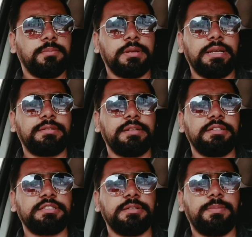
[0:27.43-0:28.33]
प्राइस
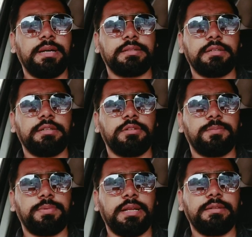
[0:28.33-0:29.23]
रेंज की बात करें तो
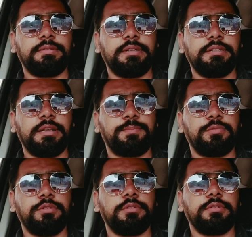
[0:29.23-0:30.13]
प्राइस रेंज आपको